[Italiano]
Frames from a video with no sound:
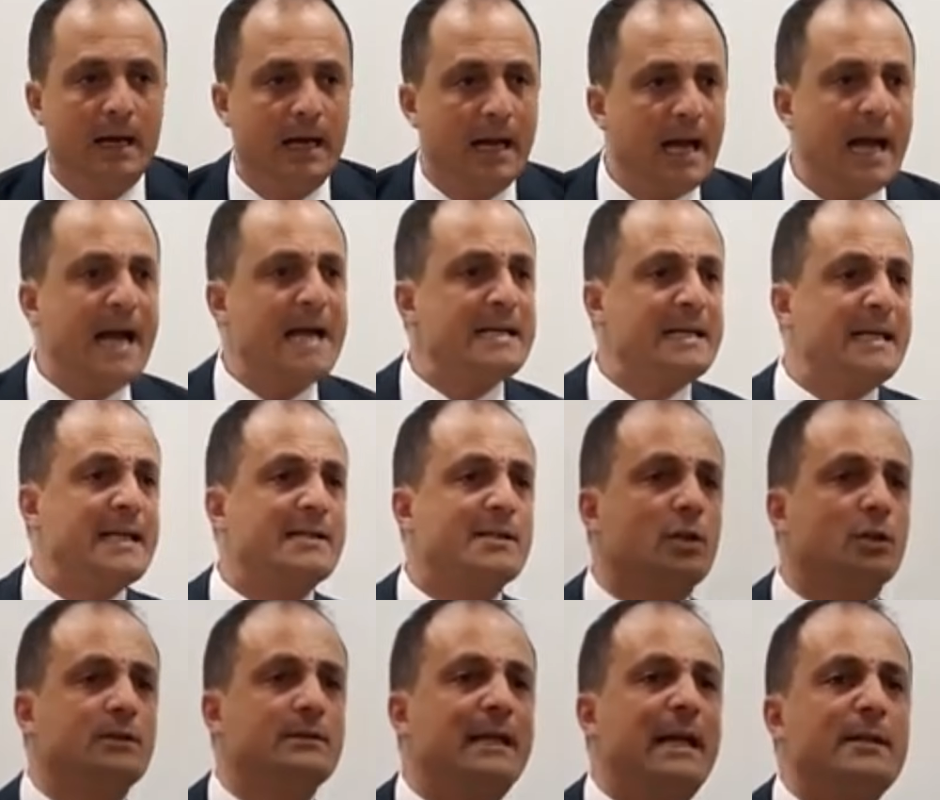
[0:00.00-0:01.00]
anche
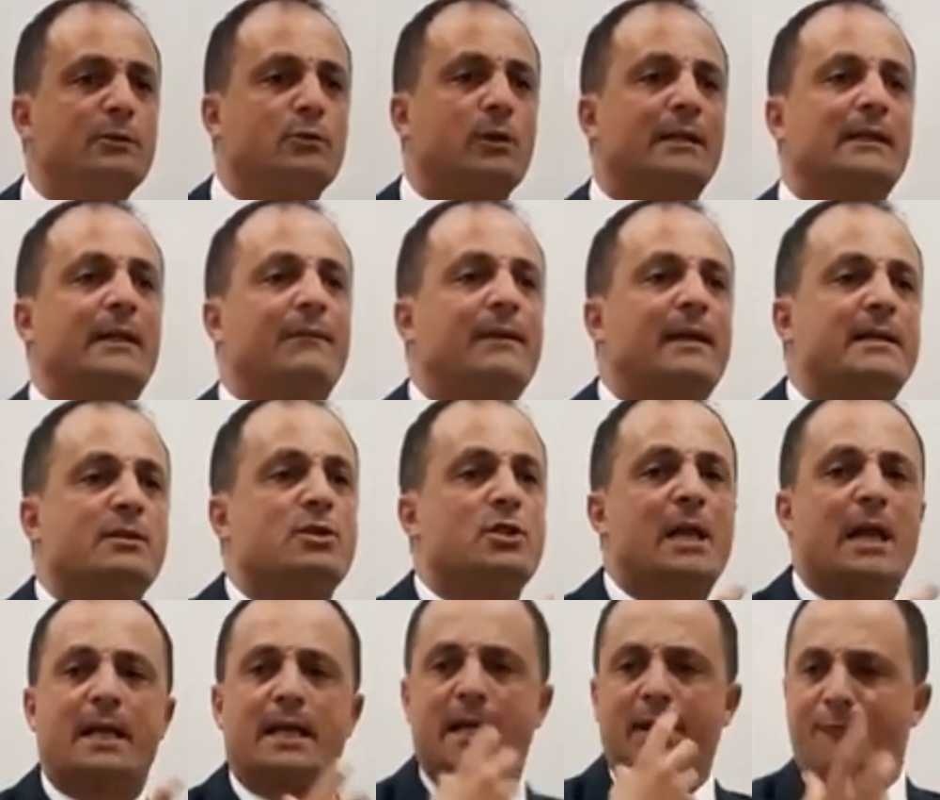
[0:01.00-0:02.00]
soltanto ad averci
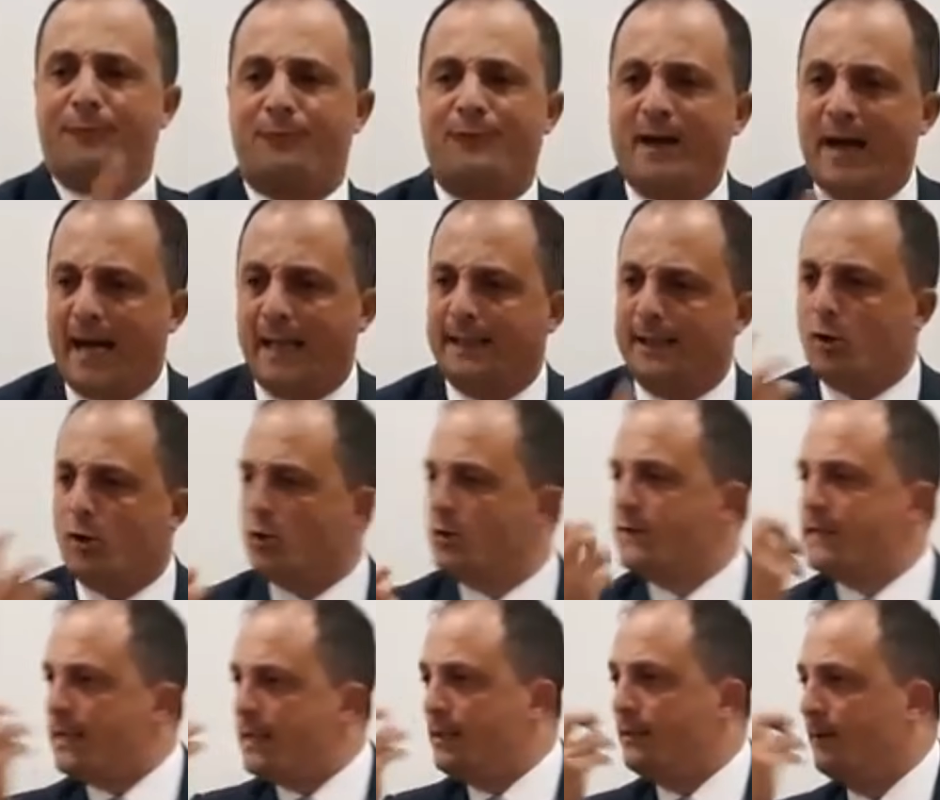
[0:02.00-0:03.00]
a che fare
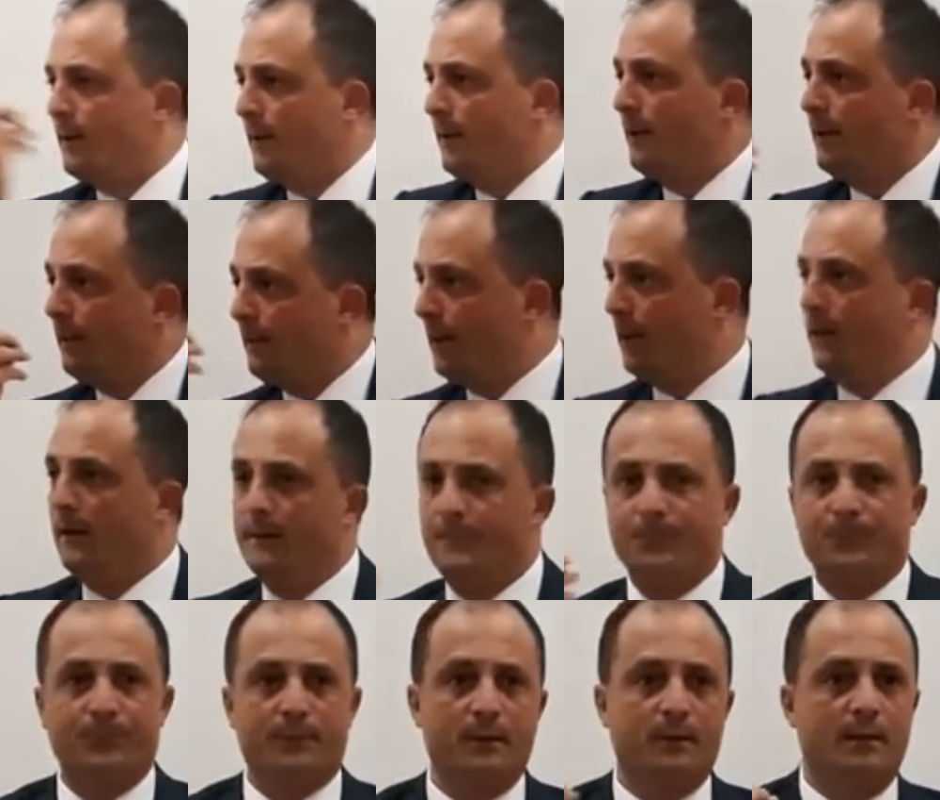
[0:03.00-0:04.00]
così,
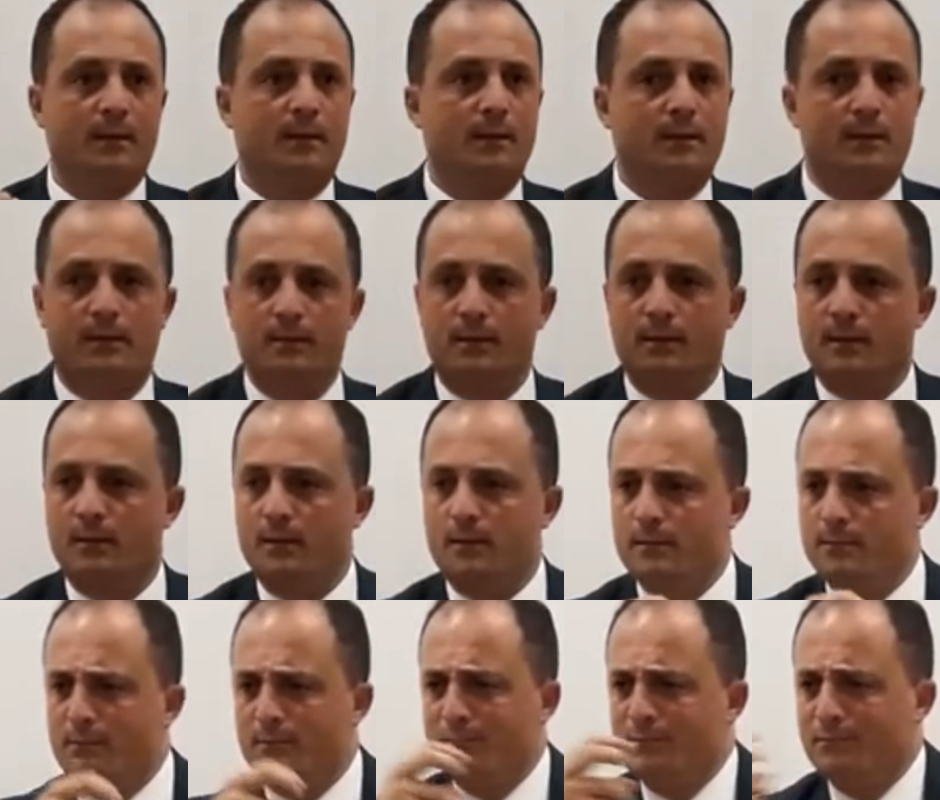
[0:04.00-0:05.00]
ehm,
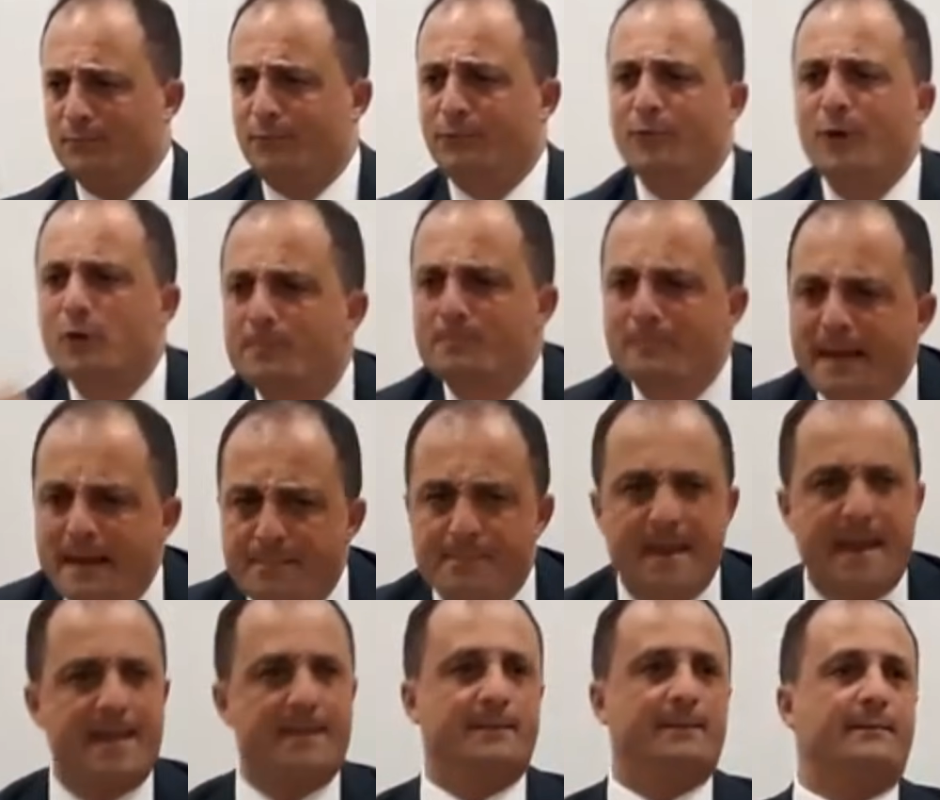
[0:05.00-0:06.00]
ehm,
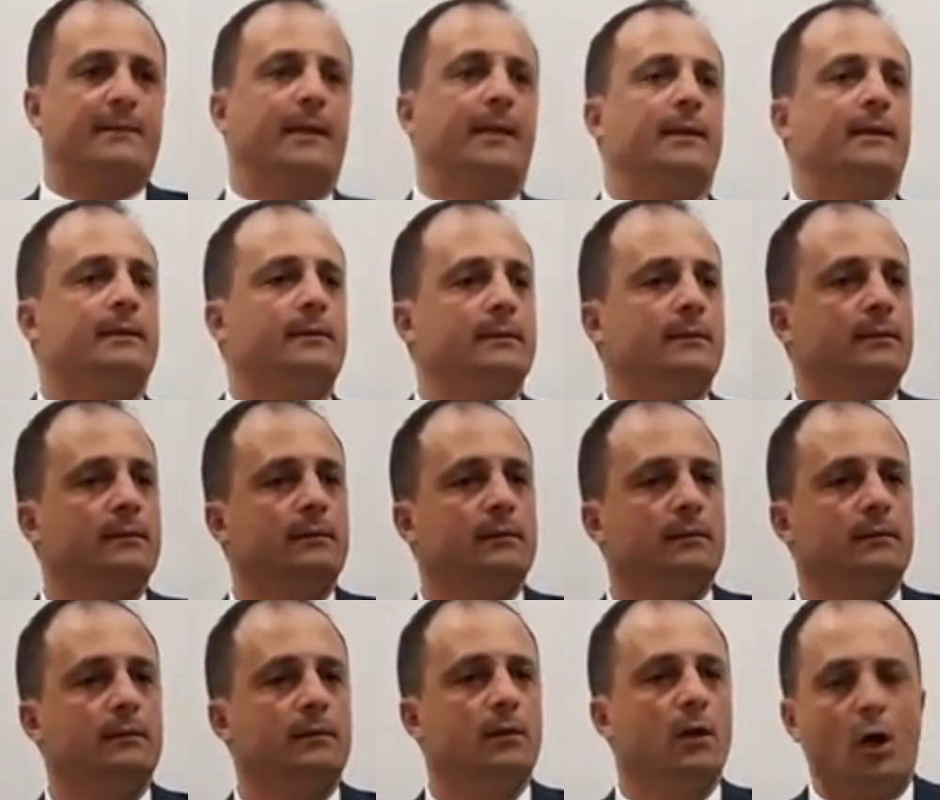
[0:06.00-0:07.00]
formalmente
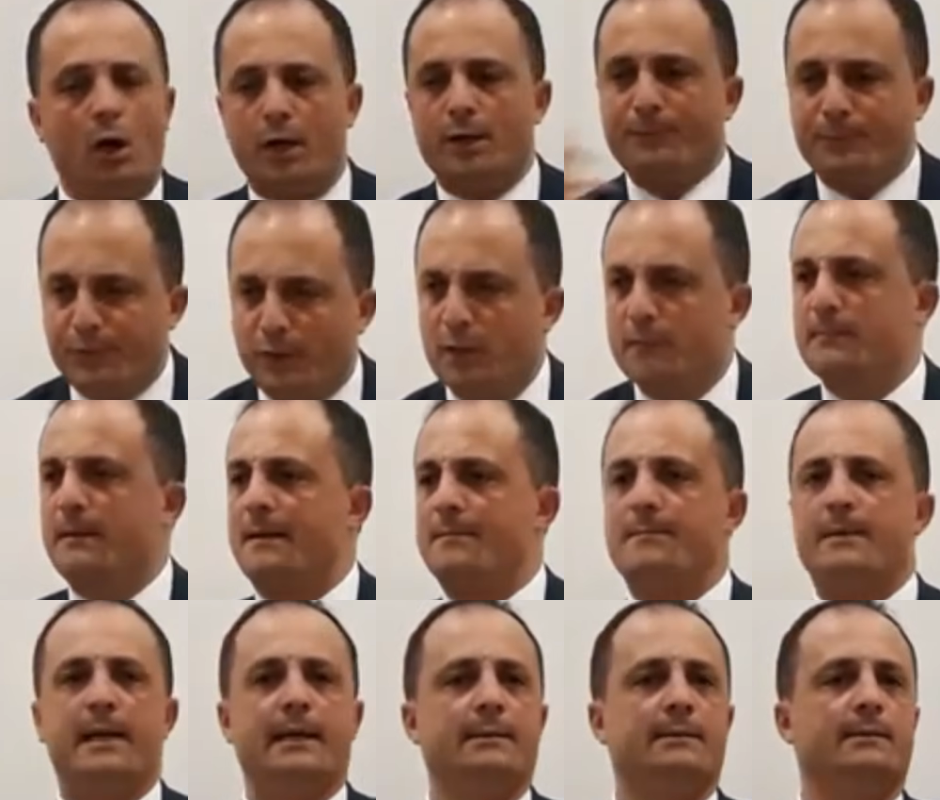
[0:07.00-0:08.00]
o
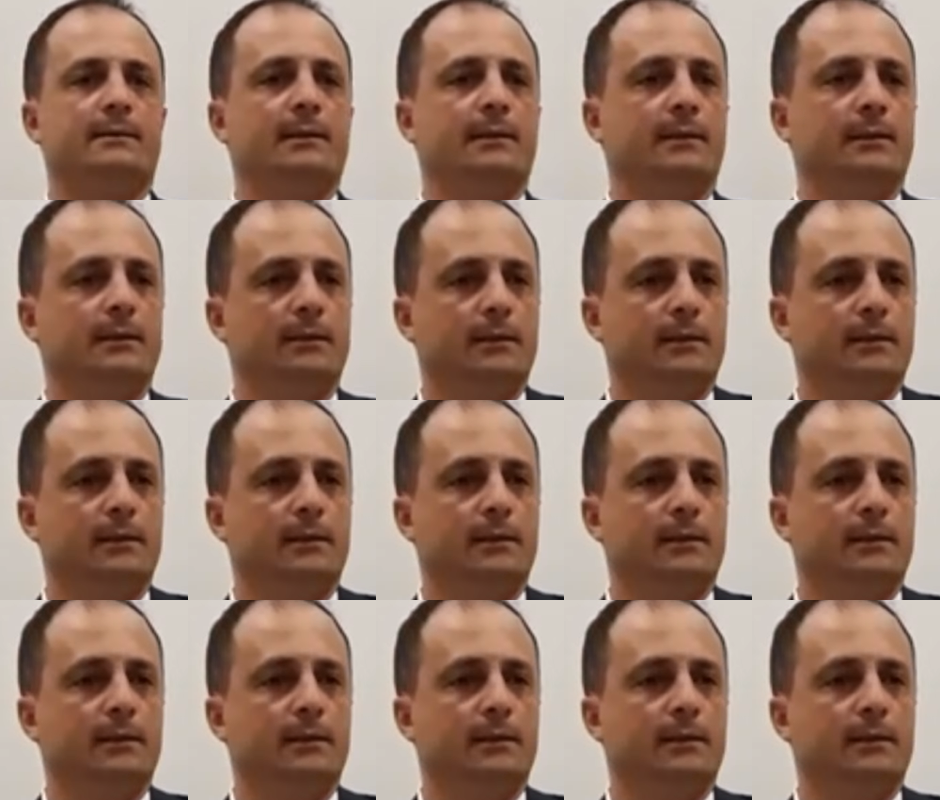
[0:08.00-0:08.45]
informalmente,